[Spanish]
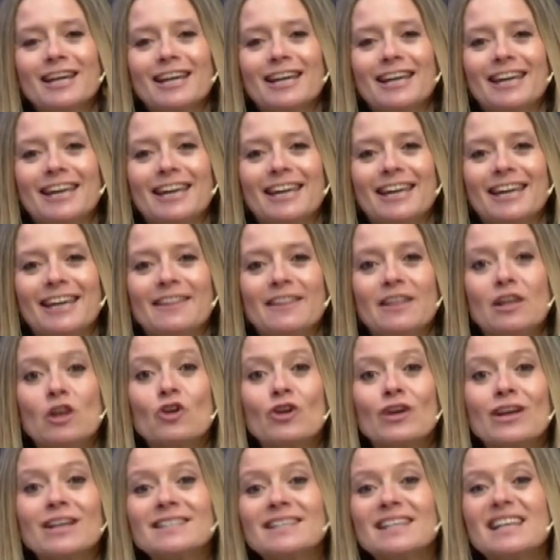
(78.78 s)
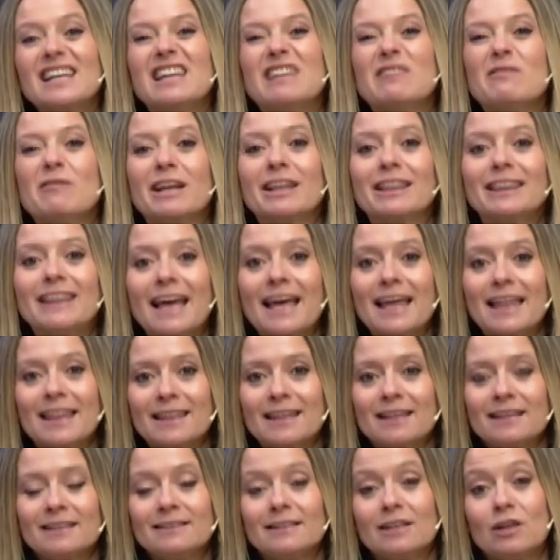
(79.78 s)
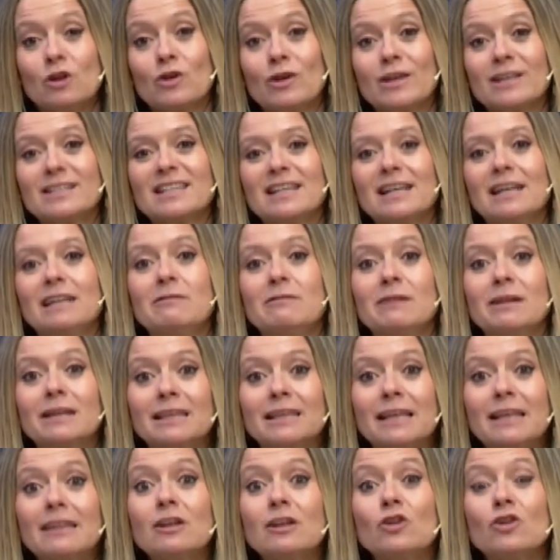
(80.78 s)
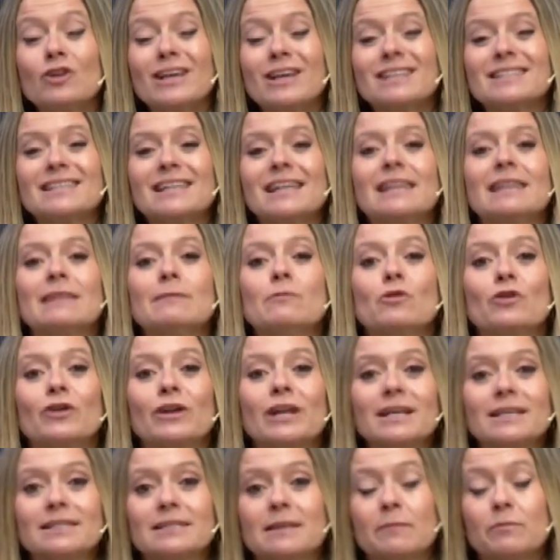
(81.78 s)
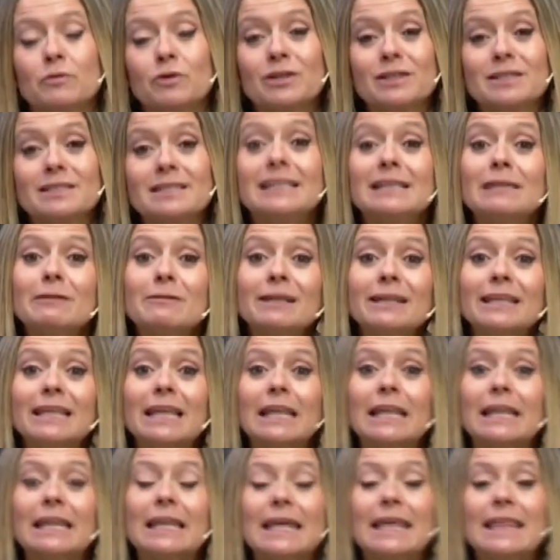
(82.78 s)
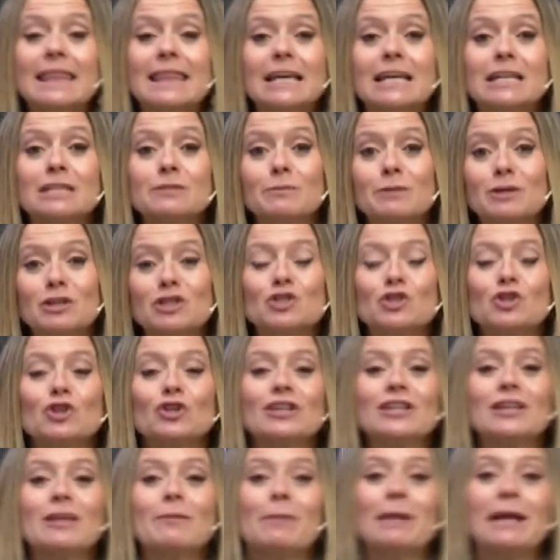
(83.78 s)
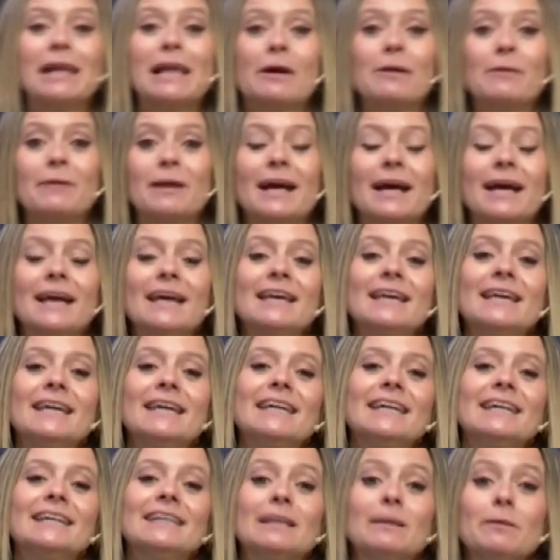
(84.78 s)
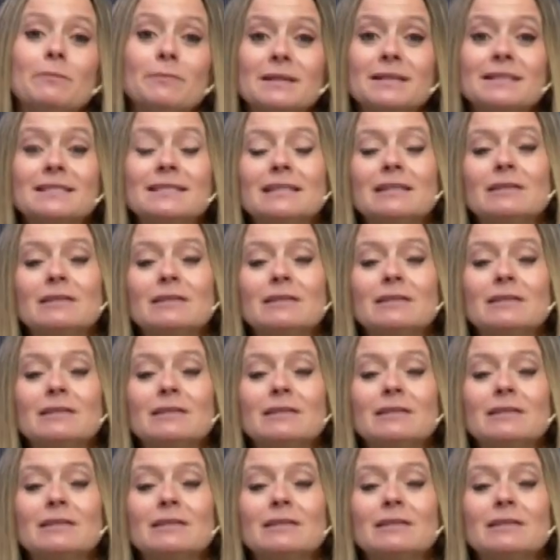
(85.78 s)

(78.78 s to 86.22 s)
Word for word: eh, de lo que hace la libertad, de lo que hace la libertad y lo que hace la democracia, porque sin libertad de expresión y de palabra y también sin